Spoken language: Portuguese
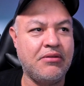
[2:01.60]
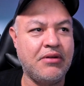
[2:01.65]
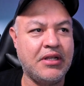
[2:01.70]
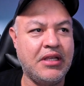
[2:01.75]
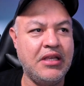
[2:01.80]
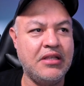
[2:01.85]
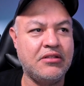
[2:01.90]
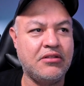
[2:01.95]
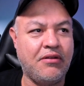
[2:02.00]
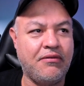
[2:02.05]

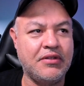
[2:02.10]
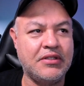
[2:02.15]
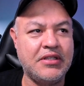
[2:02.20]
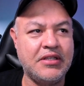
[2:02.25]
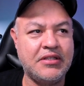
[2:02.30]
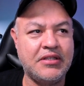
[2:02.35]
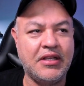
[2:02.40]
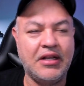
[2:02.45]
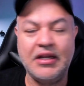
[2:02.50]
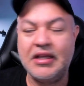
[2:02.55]
aqui, só
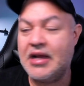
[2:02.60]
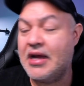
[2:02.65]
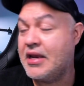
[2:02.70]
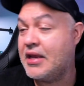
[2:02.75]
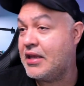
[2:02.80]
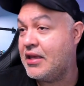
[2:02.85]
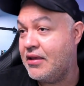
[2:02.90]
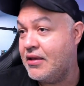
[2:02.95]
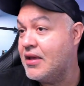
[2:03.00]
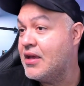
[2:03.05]
vocês clicarem
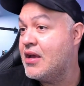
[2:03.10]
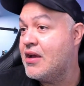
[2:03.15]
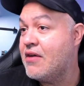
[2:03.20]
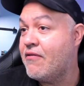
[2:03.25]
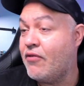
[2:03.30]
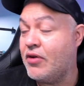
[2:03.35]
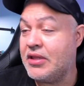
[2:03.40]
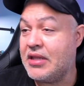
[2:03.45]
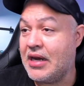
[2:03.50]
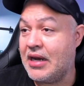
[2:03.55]
aqui.
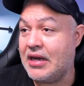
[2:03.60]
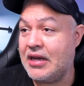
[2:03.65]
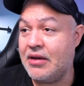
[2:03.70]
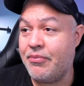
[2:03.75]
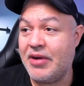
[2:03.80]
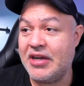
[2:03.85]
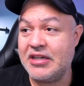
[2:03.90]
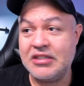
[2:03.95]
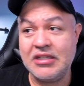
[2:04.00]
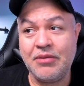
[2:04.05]
Vou entrar lá na
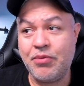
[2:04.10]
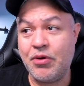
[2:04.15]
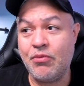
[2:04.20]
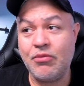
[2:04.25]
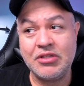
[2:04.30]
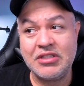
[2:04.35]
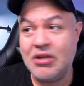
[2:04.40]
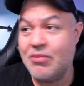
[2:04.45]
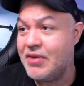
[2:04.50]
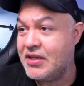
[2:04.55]
página da
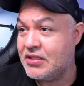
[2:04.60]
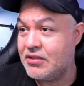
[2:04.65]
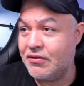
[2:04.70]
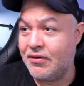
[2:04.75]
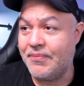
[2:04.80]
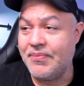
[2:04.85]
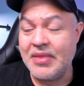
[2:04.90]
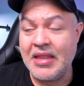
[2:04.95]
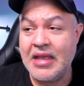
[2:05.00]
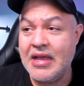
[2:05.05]
promoção, mas
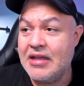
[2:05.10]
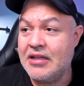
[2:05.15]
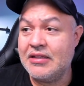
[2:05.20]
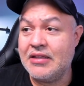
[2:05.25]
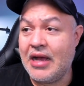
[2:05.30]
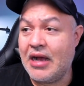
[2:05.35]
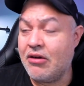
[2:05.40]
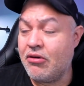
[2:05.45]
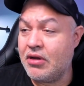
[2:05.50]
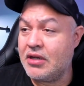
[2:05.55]

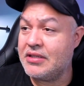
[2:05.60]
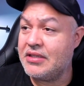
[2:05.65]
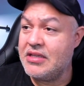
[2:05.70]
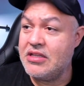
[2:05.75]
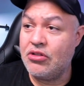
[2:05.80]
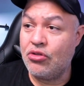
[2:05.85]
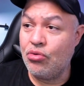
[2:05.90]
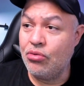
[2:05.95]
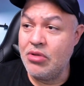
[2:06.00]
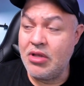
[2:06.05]
agora
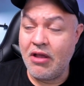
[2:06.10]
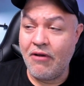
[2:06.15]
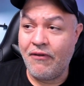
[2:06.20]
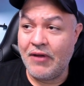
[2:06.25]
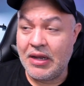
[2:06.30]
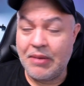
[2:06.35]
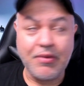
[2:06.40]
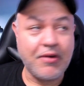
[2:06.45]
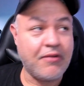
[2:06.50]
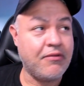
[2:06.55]
sim, tudo que eu
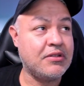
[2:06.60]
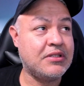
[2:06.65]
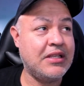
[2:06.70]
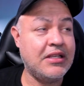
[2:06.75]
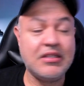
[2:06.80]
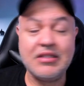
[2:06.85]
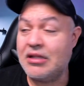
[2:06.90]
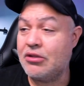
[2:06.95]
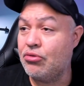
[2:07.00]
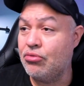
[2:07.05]
falar para
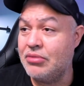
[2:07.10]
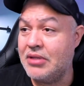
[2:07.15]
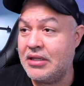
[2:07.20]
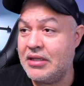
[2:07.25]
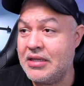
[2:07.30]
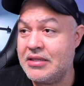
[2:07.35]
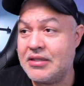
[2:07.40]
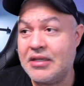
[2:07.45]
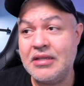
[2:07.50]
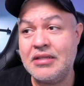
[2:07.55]
vocês tá tudo na
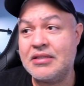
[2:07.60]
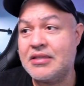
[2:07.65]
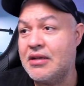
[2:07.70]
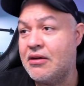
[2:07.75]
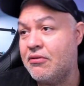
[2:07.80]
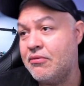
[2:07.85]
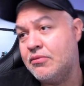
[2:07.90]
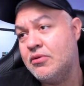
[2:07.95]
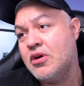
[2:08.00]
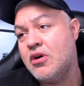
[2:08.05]

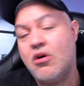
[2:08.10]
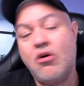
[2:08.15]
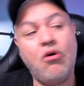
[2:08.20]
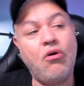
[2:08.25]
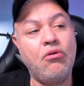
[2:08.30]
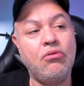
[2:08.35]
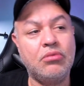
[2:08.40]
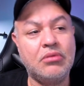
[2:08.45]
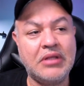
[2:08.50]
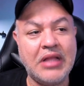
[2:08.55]
descrição
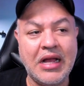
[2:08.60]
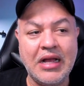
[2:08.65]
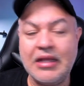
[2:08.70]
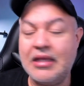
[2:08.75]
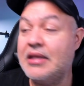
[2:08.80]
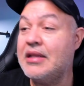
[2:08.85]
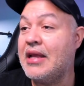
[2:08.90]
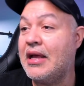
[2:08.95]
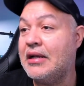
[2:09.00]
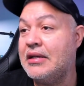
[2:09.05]
ou tá
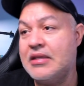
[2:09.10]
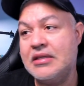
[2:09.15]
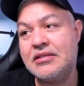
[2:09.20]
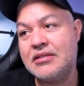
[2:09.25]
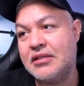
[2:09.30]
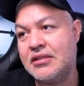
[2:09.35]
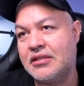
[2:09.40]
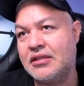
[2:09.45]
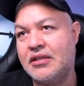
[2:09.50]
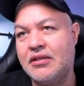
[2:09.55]
aqui na
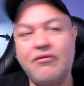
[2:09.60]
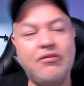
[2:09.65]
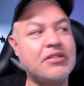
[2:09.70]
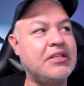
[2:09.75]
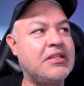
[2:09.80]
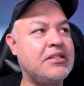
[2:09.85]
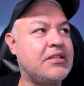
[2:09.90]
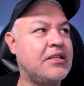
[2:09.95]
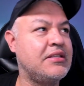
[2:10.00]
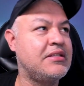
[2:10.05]
lista que
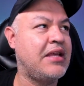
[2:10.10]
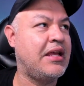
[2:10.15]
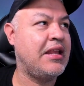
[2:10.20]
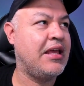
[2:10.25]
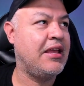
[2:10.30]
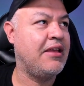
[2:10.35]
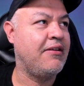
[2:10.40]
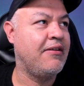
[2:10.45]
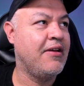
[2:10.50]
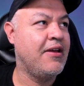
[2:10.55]
vocês quiserem
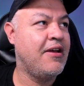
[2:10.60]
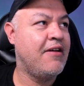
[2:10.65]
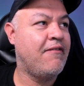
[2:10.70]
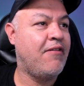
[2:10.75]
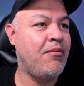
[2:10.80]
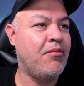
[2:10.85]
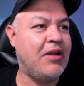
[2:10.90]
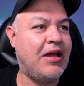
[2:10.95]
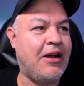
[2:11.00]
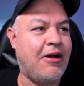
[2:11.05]
aí.
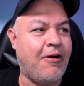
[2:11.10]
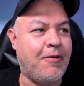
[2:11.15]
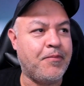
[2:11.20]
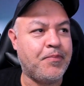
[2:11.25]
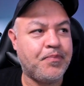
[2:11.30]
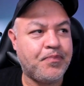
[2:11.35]
Vamos lá, ó.